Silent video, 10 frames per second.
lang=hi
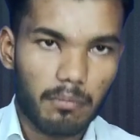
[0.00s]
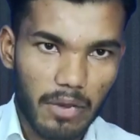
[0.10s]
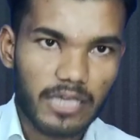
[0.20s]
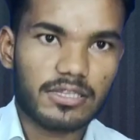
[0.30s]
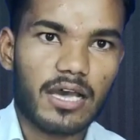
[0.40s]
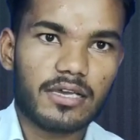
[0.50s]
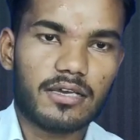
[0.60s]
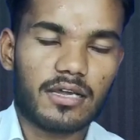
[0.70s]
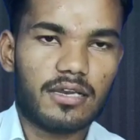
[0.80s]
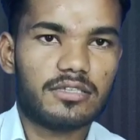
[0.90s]
बात आगे
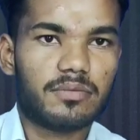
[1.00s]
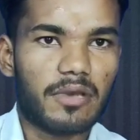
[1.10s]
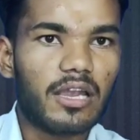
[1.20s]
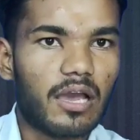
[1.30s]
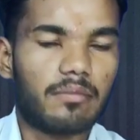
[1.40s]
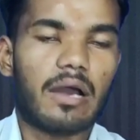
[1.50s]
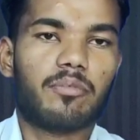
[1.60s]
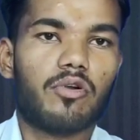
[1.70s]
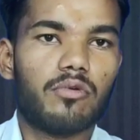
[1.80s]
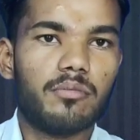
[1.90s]
करने से पहले हम
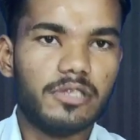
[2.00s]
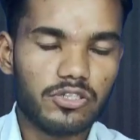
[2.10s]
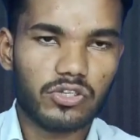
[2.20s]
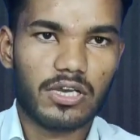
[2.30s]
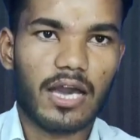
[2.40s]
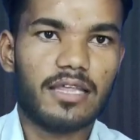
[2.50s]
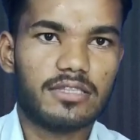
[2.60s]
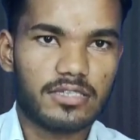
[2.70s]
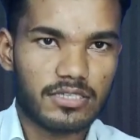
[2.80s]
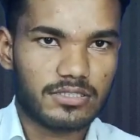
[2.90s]
आपको वो वीडियो दिखा
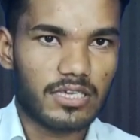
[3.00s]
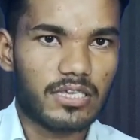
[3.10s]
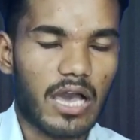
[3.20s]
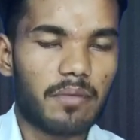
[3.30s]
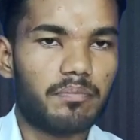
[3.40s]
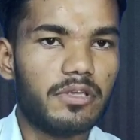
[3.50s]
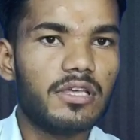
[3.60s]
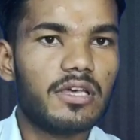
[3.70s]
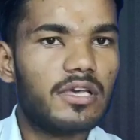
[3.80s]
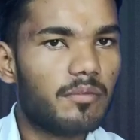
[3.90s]
देते हैं जिससे कि आप भी
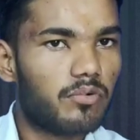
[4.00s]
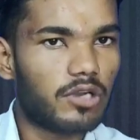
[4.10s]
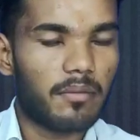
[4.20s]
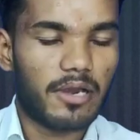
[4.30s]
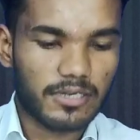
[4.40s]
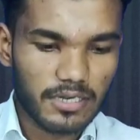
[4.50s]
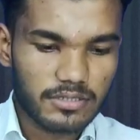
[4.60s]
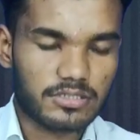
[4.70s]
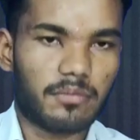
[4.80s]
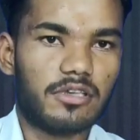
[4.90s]
पूरा मैटर
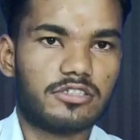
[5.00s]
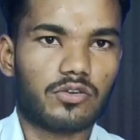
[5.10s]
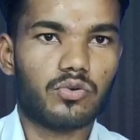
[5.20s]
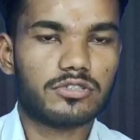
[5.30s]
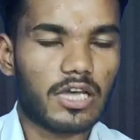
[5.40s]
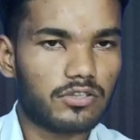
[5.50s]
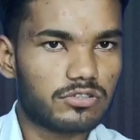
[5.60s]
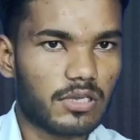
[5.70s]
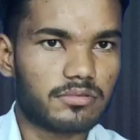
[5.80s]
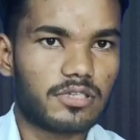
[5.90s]
समझ सको साथियों
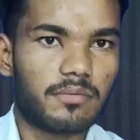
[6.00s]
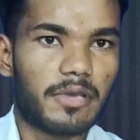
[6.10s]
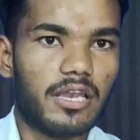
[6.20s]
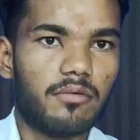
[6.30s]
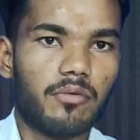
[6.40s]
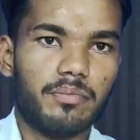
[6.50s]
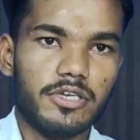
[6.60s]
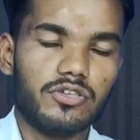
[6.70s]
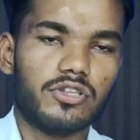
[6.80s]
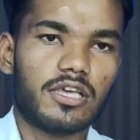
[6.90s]
सबसे पहले वो
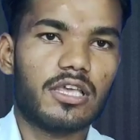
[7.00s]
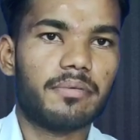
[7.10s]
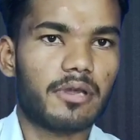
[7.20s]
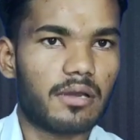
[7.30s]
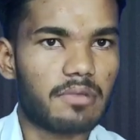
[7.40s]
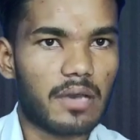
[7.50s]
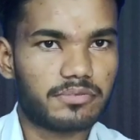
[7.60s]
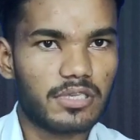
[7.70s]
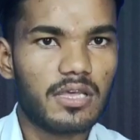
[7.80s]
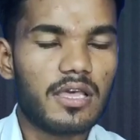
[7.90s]
वीडियो देखिए फिर हम
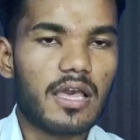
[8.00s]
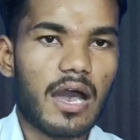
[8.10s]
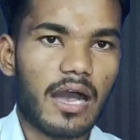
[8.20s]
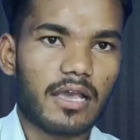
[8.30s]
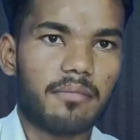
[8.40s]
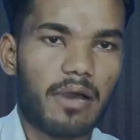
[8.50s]
आपसे आगे